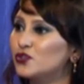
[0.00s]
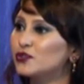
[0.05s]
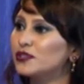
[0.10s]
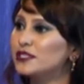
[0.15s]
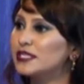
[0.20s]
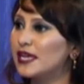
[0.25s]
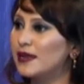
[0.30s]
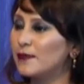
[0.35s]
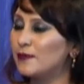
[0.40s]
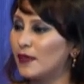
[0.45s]

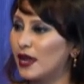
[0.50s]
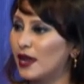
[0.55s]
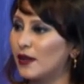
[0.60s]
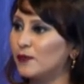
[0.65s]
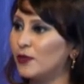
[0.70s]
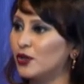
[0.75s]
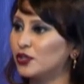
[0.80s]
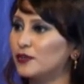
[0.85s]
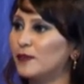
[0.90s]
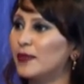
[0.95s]
ওষুধ যে
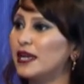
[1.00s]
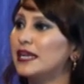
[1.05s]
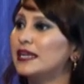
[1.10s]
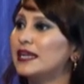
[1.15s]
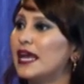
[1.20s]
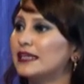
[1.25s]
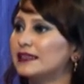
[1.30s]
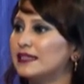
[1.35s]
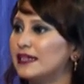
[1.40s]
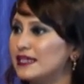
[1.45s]

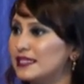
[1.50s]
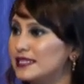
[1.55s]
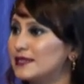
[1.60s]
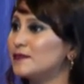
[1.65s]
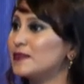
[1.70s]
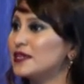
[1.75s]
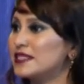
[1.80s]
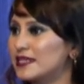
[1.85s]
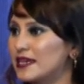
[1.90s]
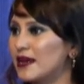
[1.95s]
বর্তমানে
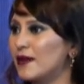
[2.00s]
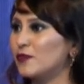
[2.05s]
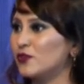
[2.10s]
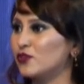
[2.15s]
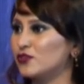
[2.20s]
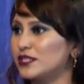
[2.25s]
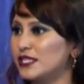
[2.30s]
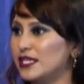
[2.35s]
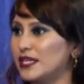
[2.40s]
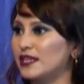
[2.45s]
ডাক্তাররা যে
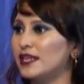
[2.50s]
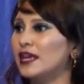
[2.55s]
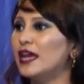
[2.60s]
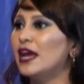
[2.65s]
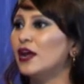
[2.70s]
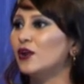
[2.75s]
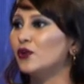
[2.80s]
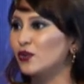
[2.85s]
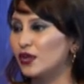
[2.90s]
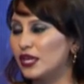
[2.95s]
প্রেসক্রাইব
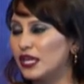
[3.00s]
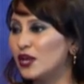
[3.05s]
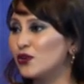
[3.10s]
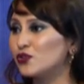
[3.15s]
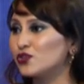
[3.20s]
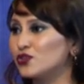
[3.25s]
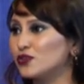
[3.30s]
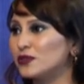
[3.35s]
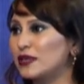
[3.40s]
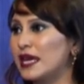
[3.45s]
করছেন
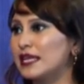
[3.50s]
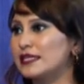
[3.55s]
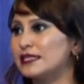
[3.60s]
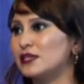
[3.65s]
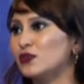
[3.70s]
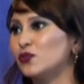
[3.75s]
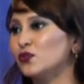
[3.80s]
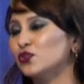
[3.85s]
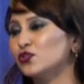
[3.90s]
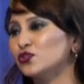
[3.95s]
রোগীরা ওষুধ
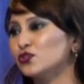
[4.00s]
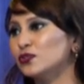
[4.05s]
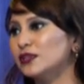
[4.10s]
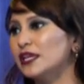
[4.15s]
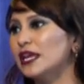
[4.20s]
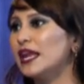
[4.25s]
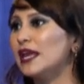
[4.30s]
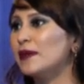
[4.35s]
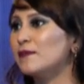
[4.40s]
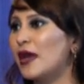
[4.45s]
খাচ্ছে
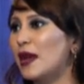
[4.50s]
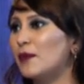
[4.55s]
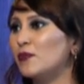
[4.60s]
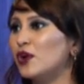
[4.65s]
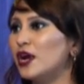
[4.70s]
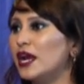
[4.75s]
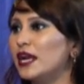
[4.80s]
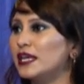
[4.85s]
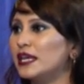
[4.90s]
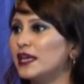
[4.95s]
ওষুধের এই
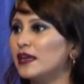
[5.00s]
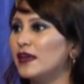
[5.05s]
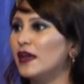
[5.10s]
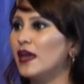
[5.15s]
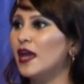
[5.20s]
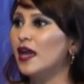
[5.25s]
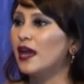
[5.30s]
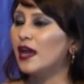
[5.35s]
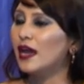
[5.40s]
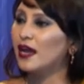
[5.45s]
ব্যবহার
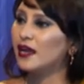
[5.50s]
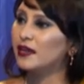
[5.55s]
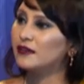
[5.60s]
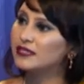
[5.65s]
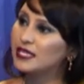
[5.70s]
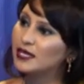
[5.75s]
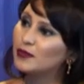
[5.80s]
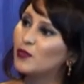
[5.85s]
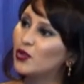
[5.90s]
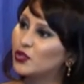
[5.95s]
কি
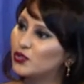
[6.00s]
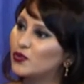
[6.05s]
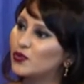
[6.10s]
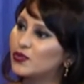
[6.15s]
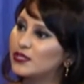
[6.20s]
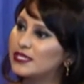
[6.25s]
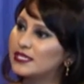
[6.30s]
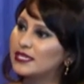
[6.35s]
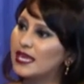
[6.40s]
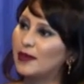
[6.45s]
ঠিকমতো